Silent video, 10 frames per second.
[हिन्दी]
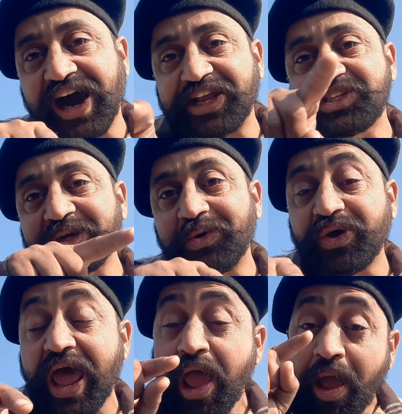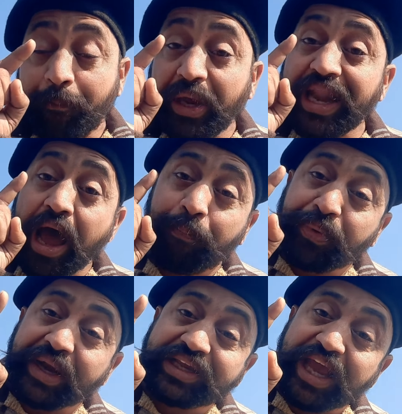आज ये हो रहा है बिना
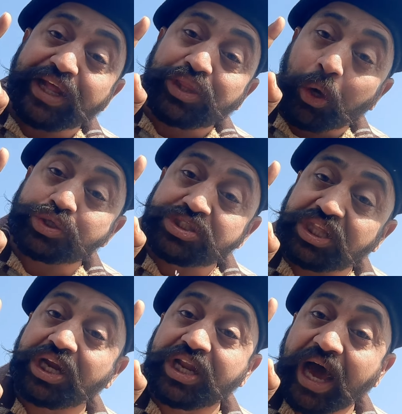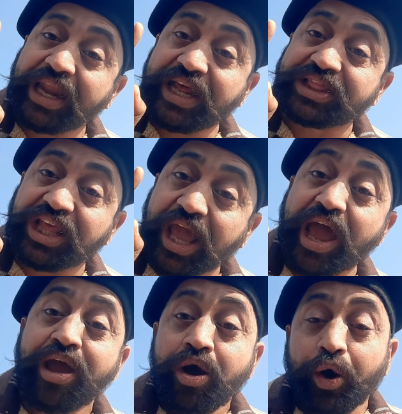परखे दोस्ती डाल लेते
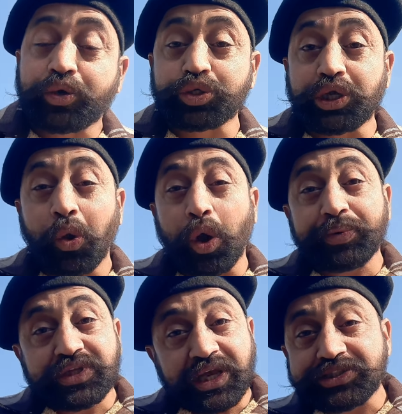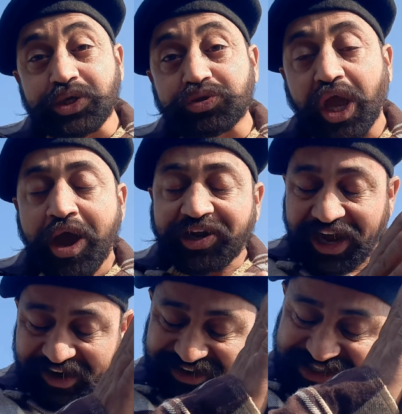हैं और कुछ लोग पता कैसे होते हैं
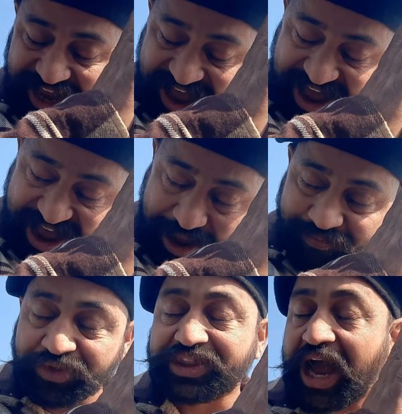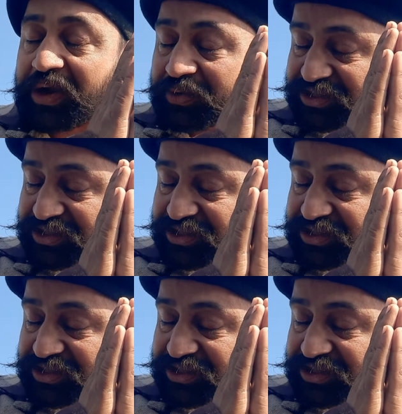ठाकुर साहब ठाकुर